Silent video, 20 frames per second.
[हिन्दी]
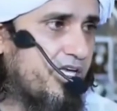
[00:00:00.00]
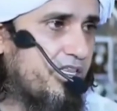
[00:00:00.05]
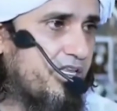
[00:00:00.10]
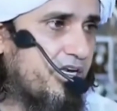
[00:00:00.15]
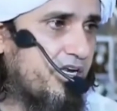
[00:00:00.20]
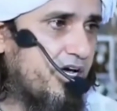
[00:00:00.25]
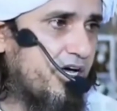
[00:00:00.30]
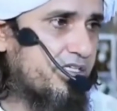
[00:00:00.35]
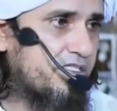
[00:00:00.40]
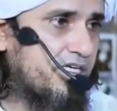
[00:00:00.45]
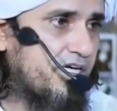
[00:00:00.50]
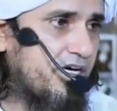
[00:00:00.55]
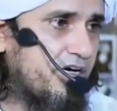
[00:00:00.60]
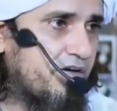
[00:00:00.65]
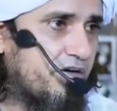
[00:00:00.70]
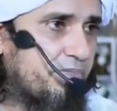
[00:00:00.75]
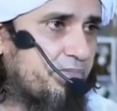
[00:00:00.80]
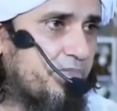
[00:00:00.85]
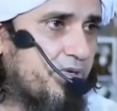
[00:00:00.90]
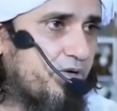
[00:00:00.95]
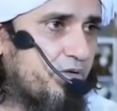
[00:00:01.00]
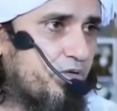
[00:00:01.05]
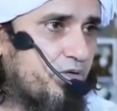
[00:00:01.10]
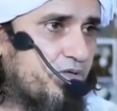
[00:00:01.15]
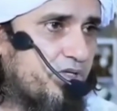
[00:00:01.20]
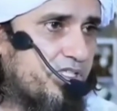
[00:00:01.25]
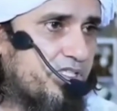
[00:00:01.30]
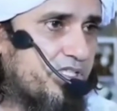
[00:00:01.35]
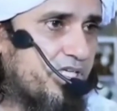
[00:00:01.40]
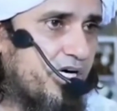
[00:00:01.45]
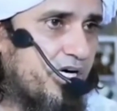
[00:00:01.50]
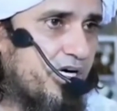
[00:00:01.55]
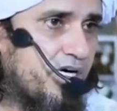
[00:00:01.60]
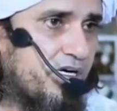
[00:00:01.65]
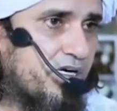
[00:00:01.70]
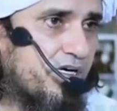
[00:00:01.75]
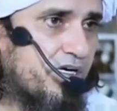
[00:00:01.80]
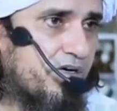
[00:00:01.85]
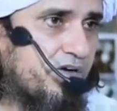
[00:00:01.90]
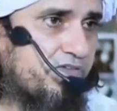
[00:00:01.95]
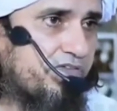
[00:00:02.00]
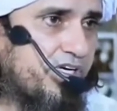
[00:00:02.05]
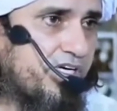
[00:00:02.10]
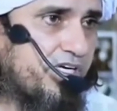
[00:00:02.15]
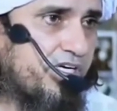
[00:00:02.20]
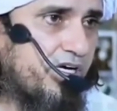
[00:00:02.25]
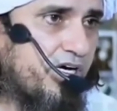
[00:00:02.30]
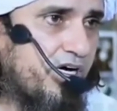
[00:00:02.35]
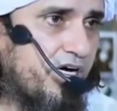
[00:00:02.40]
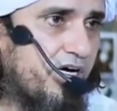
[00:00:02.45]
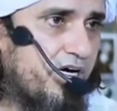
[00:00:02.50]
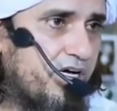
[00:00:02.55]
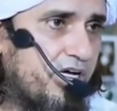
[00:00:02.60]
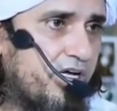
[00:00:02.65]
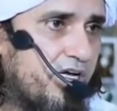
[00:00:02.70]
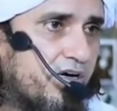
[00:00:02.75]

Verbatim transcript: इदनादा रबहू निदा अन खफिया